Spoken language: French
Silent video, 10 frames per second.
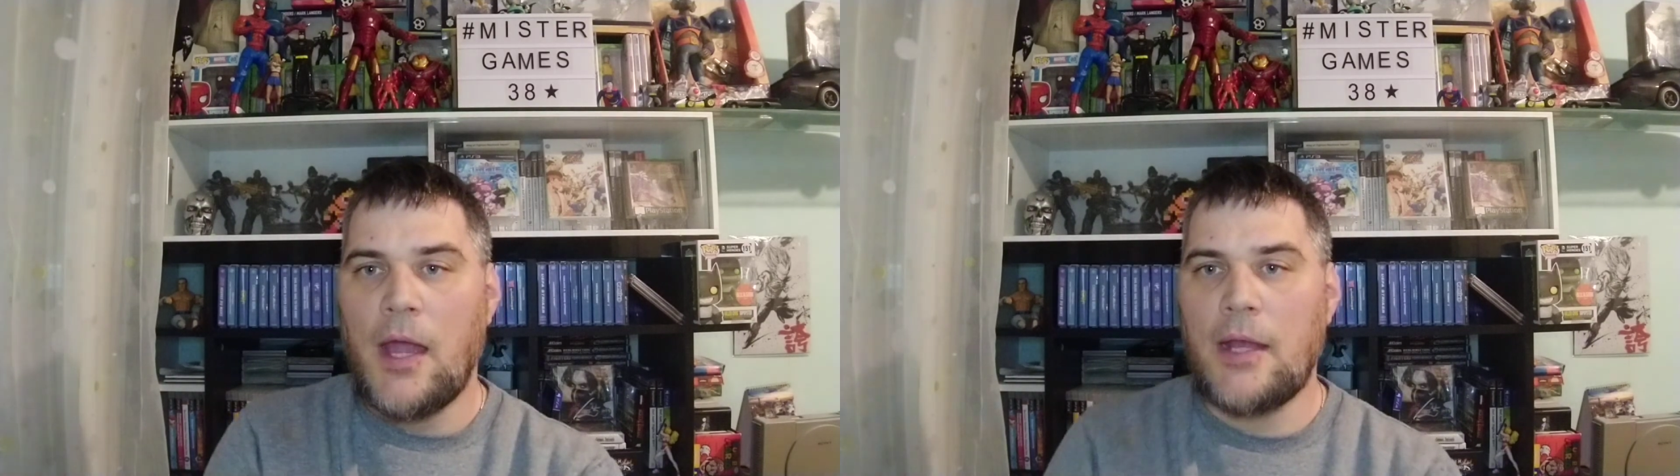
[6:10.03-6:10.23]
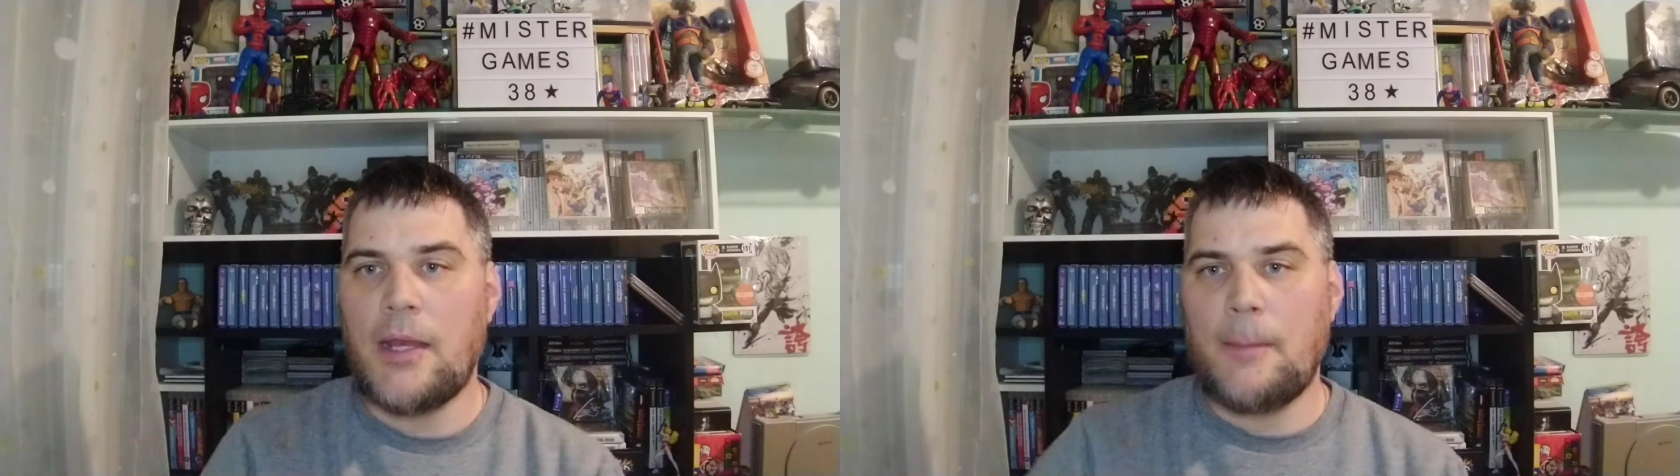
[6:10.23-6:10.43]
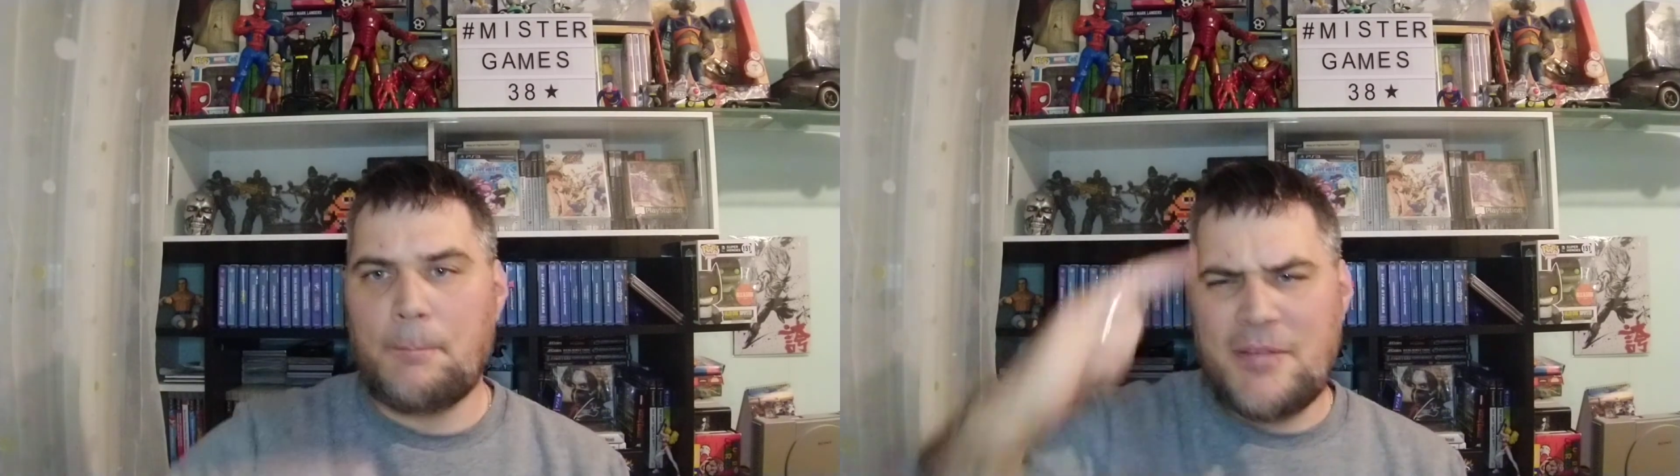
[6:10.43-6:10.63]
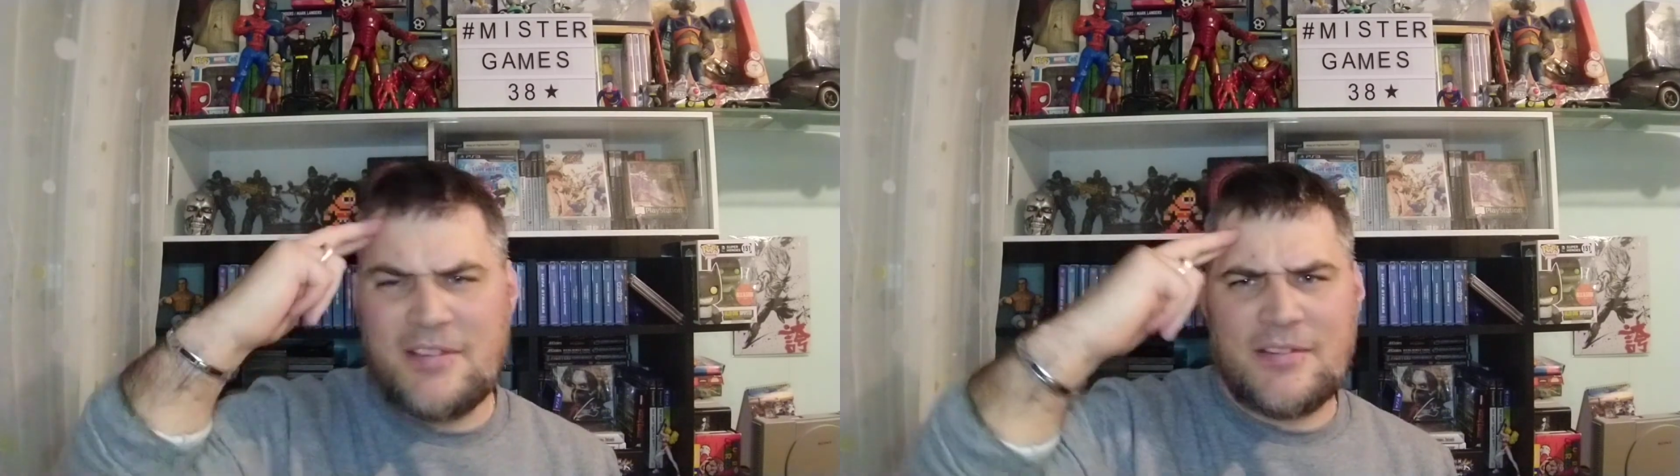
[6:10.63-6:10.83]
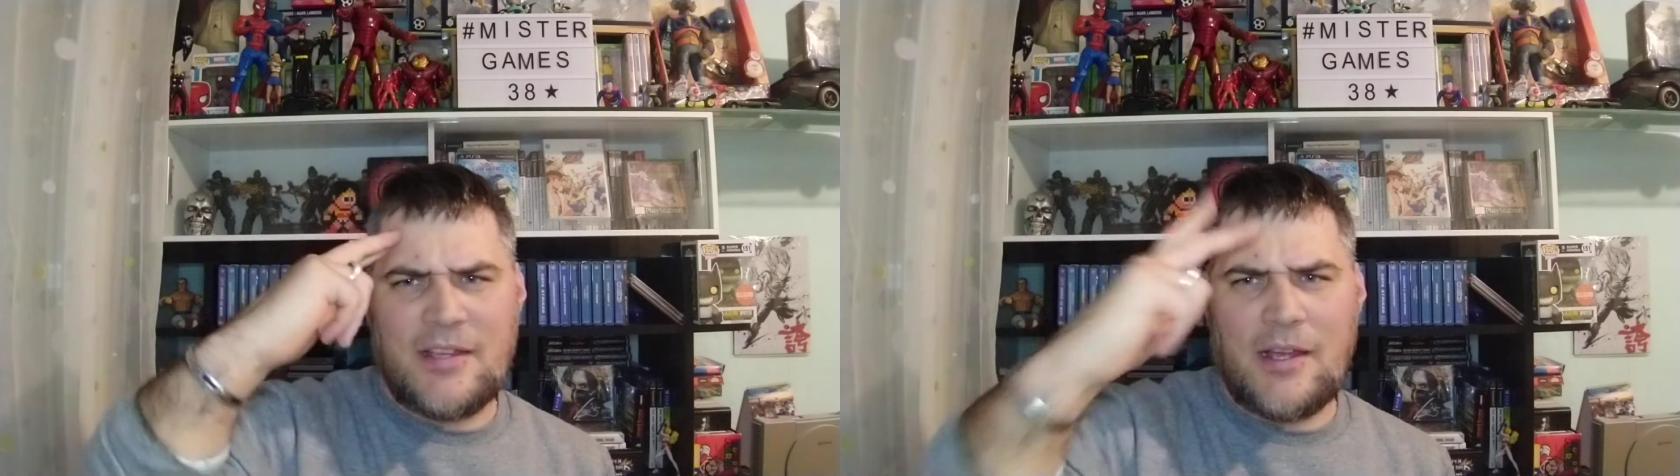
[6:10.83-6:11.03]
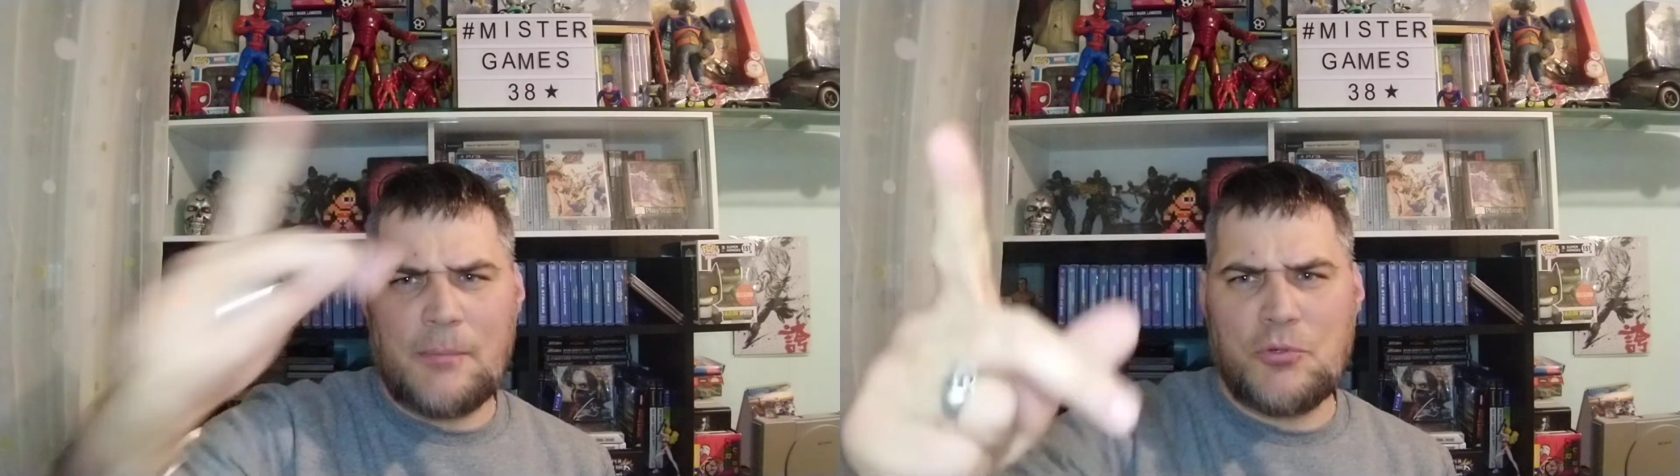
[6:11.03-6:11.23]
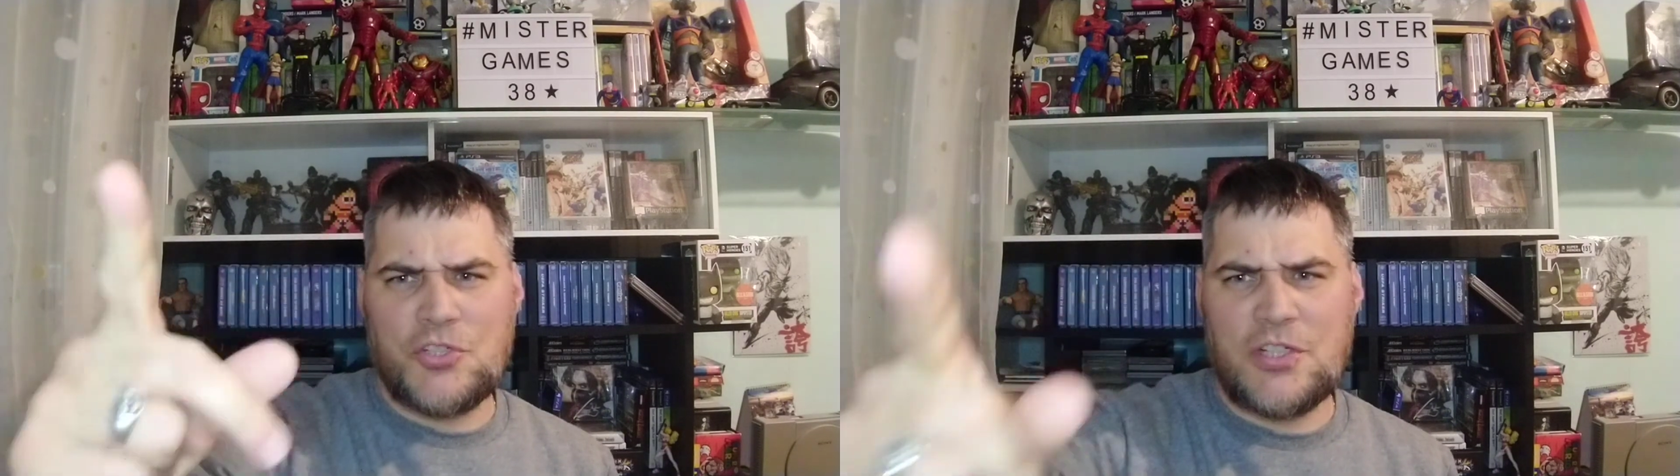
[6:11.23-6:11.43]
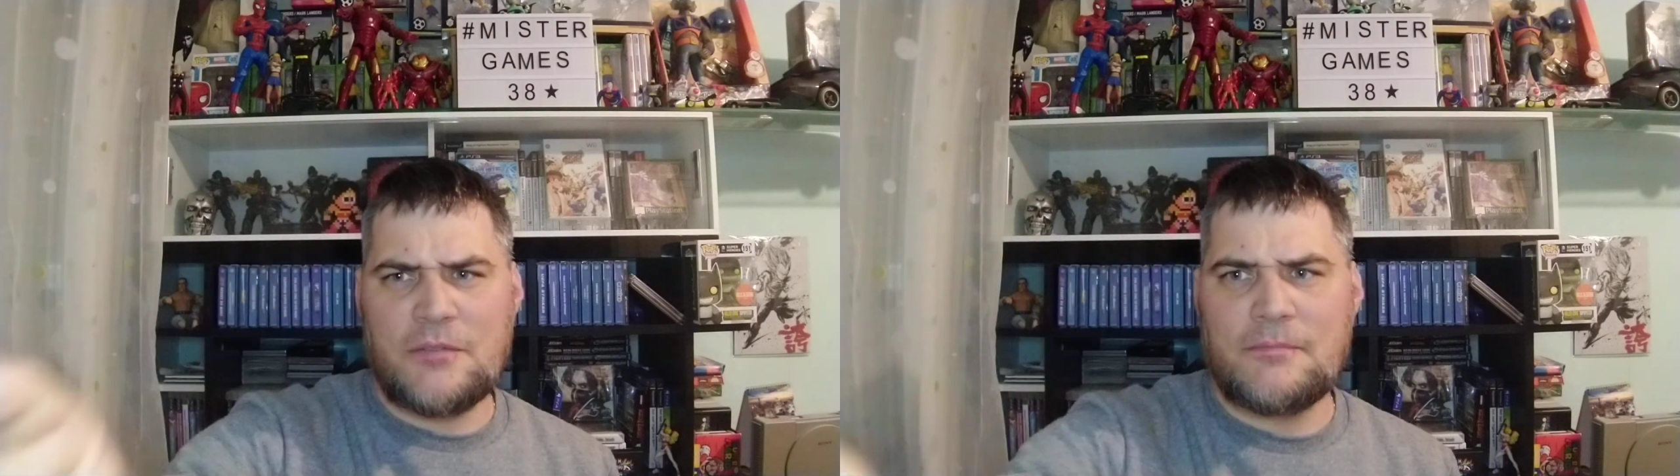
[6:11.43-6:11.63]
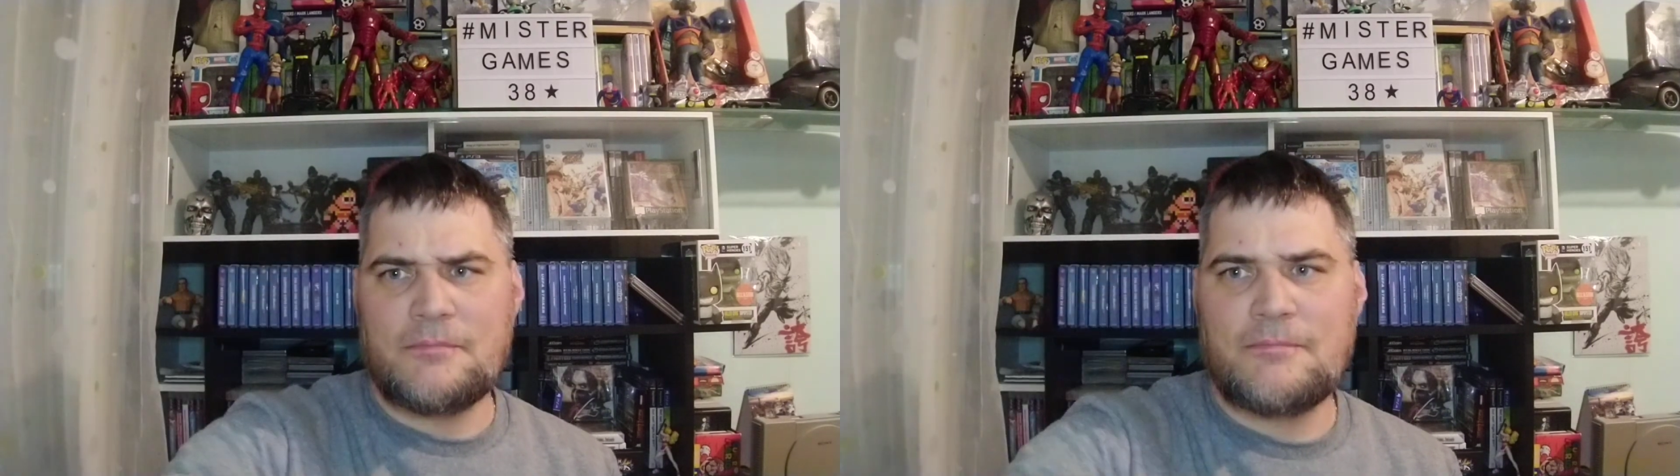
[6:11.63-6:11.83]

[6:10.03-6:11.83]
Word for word: Allez, peace, à la prochaine.